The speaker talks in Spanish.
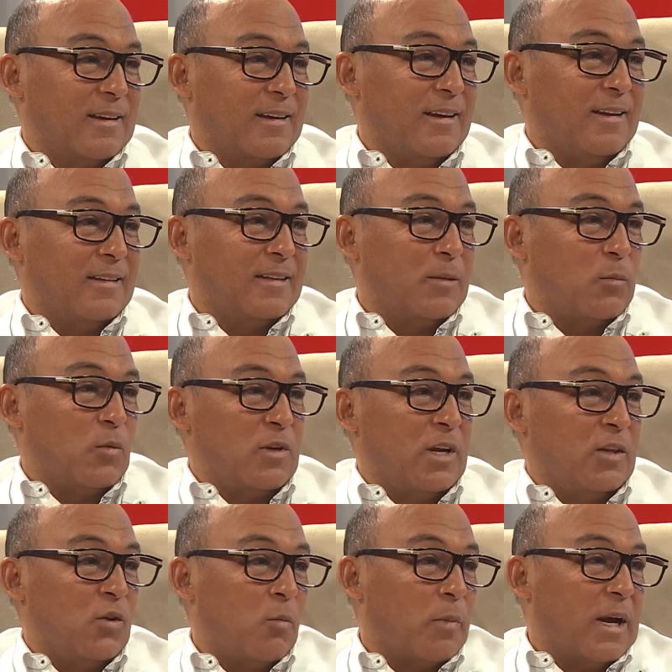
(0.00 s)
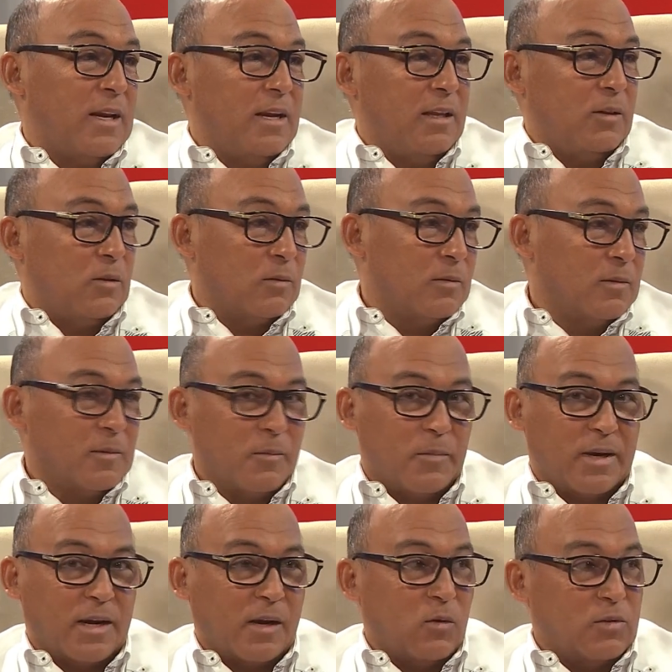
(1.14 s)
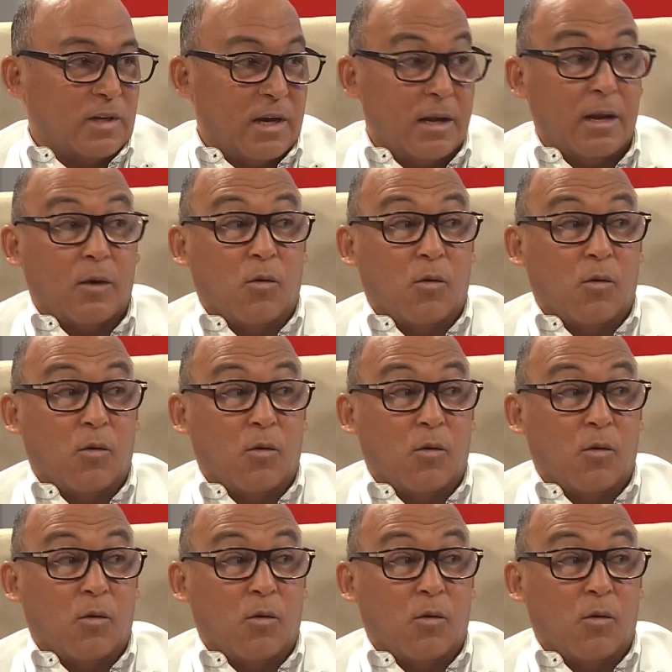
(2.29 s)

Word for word: Gente poniendo palitos para cruzar.